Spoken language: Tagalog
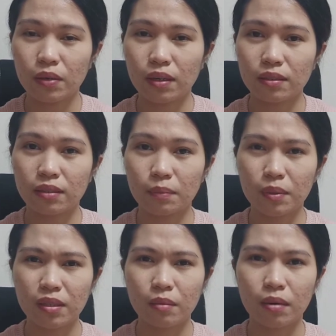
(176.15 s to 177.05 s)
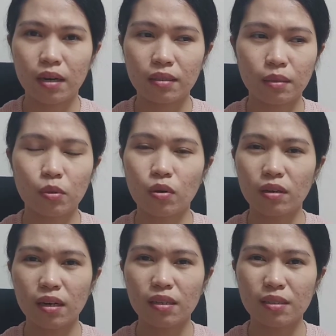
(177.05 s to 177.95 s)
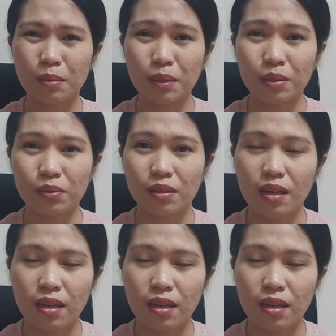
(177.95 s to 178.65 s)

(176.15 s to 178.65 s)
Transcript: Kasi syempre, di ba, sabi ko, ang galing naman nun.